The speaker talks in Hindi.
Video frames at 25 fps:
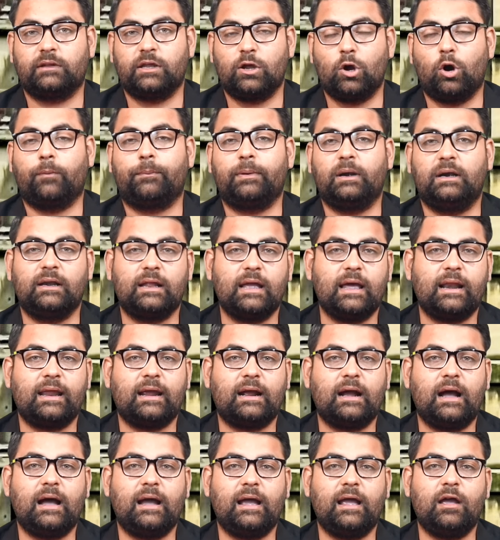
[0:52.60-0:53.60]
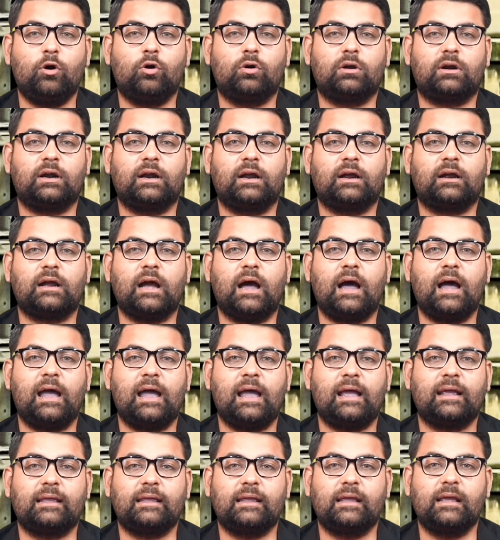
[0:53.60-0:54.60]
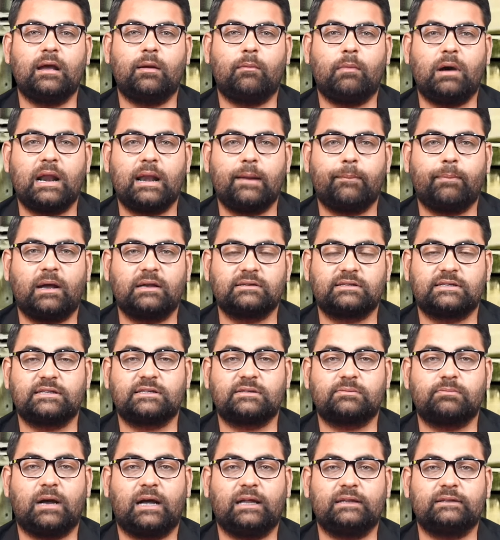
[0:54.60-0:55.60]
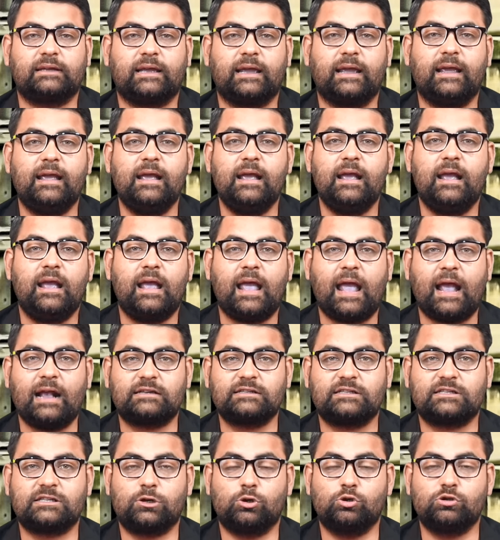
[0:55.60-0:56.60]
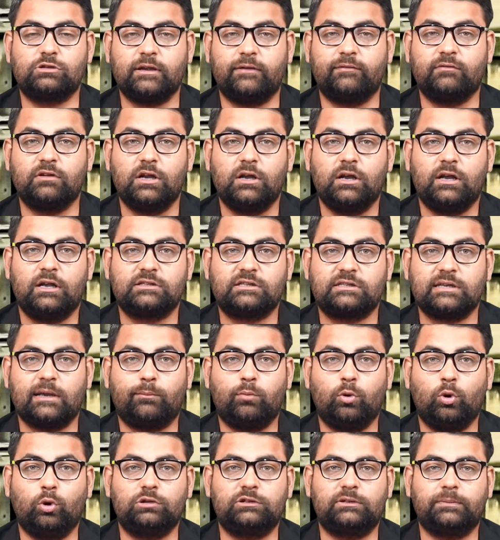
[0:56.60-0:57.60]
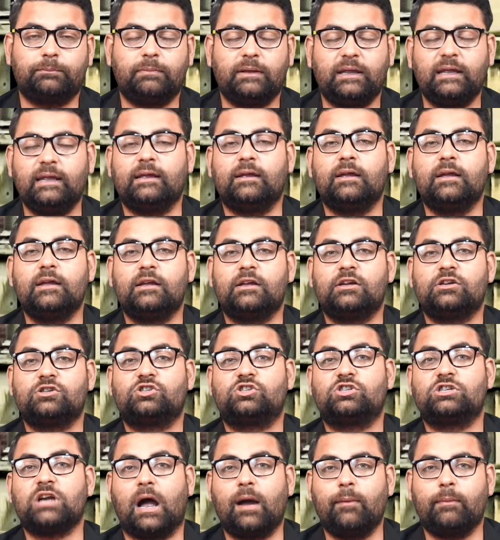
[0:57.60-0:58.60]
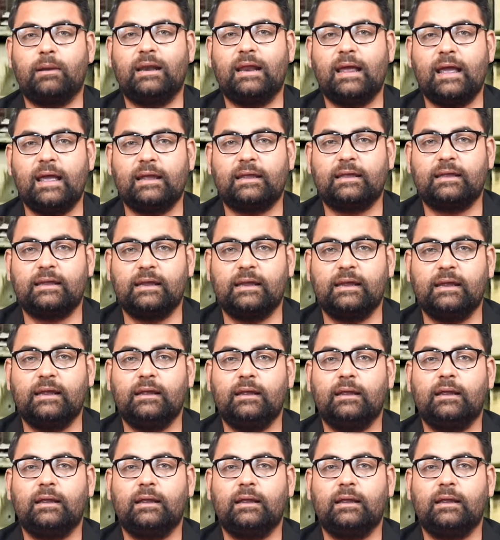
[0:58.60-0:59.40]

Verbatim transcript: ये ऑफ इंडिया ने कहा है और कहा है कि हमारे पास इस बात के एक्सक्लूसिव सबूत भी शामिल हैं कि